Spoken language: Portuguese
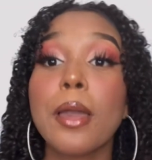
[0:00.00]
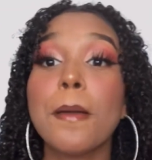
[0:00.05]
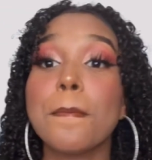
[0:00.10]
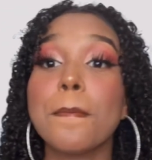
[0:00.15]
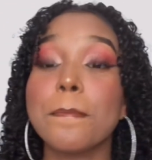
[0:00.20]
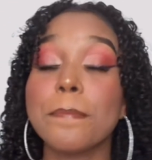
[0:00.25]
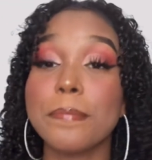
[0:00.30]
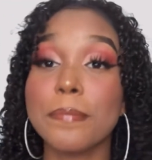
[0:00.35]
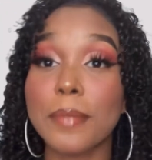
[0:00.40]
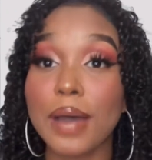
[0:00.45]

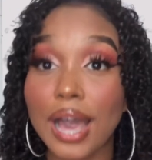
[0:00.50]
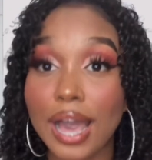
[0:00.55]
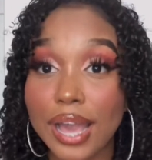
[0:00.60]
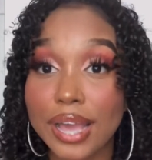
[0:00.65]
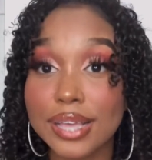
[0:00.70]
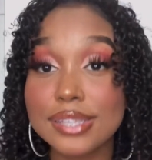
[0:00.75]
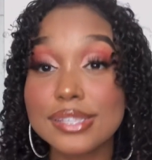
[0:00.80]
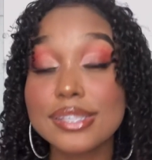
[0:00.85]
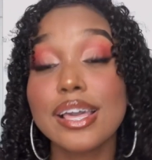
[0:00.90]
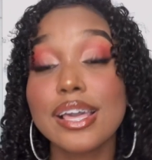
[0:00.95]

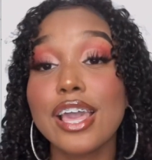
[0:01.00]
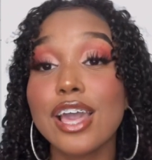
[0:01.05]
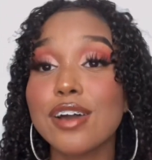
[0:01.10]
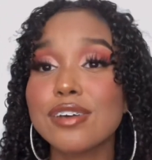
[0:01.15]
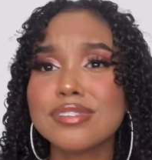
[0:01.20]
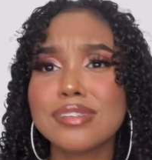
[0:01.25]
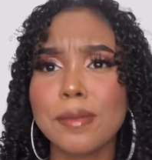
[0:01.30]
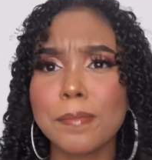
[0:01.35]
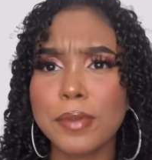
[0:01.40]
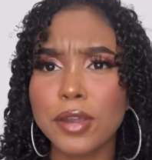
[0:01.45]
mas eu
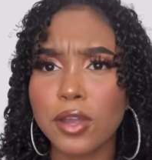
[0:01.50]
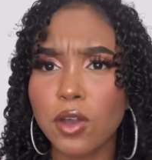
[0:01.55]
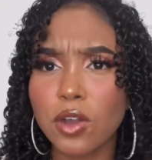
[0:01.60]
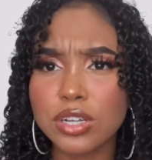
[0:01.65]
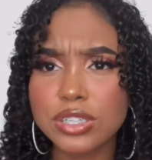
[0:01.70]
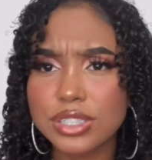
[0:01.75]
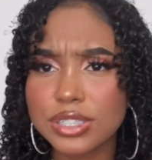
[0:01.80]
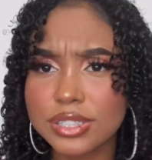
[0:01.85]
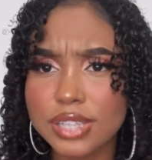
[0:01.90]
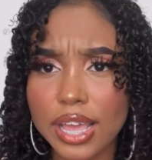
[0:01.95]
sempre
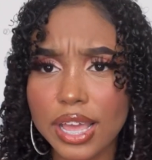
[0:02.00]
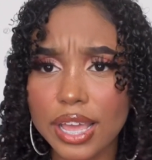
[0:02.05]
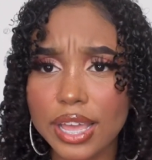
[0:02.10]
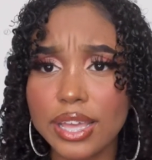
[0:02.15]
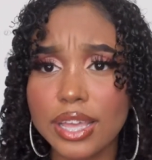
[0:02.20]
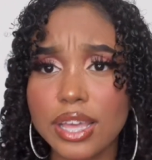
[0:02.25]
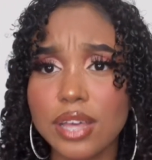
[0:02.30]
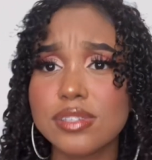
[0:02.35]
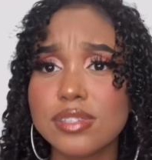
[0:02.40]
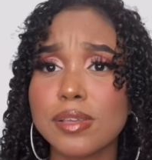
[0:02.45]

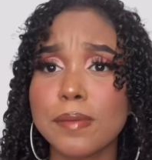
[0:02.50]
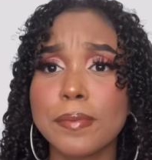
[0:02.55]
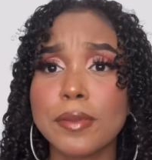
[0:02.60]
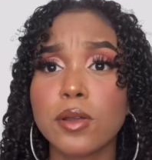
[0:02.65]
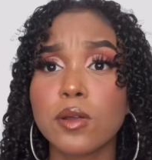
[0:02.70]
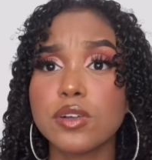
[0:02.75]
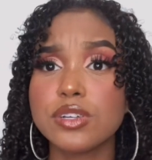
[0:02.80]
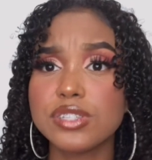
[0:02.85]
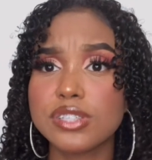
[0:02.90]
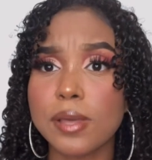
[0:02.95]
gostei, eu sempre
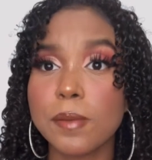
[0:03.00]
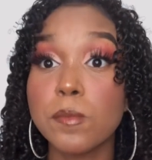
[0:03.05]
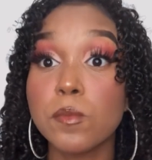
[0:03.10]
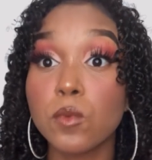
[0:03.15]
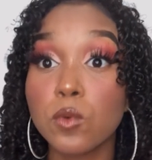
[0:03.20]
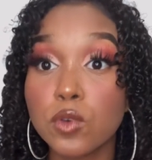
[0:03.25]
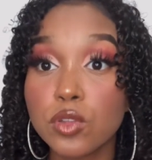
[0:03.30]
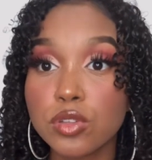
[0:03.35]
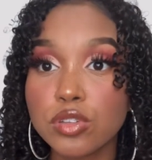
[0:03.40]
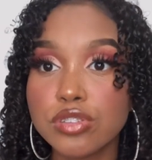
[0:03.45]
gostei
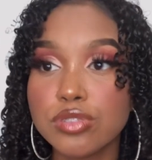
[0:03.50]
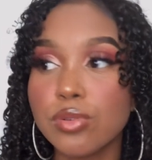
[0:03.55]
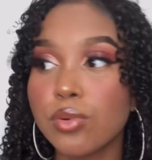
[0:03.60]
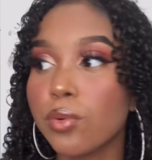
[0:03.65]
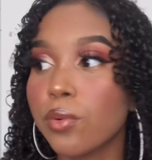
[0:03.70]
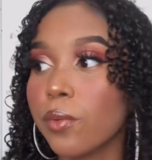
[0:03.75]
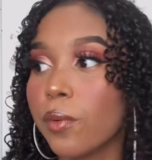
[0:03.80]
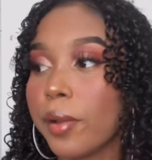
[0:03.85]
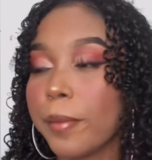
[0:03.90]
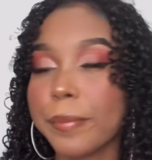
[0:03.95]
muito
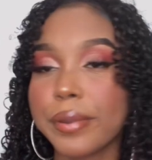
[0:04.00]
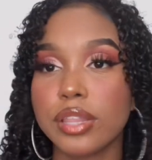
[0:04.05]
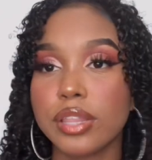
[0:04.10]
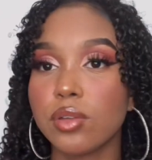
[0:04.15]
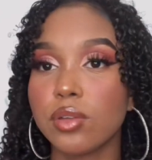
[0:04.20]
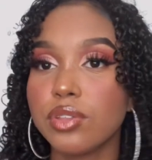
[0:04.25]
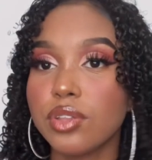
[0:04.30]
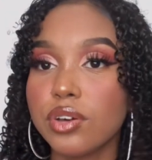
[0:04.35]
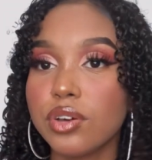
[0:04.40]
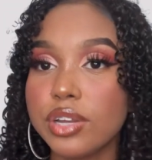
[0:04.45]
do
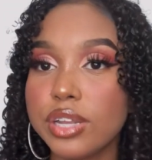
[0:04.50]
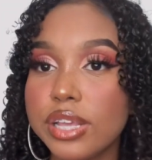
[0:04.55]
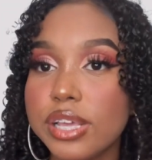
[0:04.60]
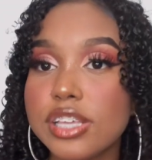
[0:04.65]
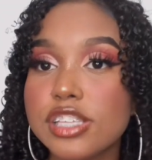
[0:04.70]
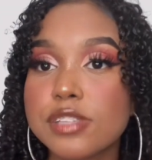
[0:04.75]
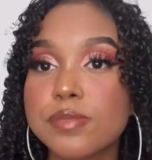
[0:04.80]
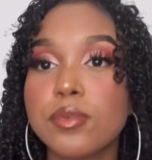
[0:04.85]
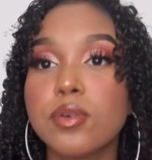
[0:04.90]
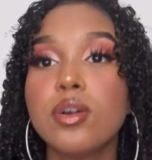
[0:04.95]

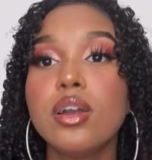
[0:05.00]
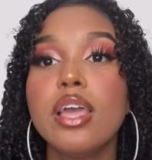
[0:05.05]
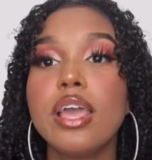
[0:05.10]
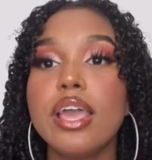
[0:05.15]
empreendedorismo,